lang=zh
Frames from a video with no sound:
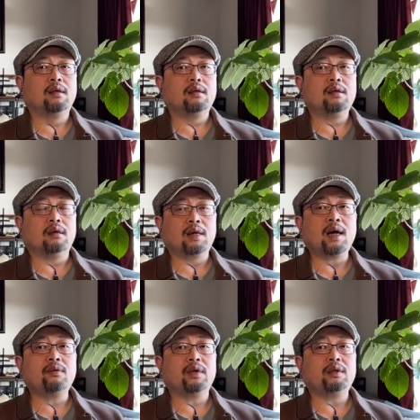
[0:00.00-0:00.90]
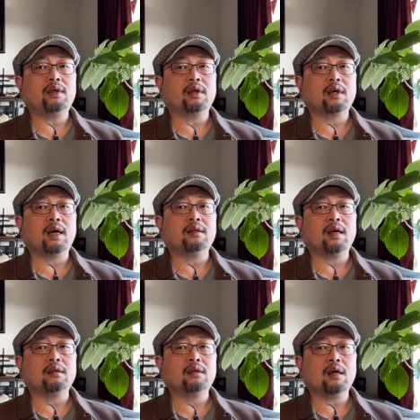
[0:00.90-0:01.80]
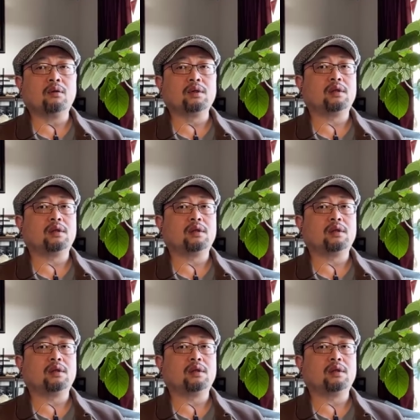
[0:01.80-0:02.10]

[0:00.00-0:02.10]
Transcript: 你要拉远一点，看它到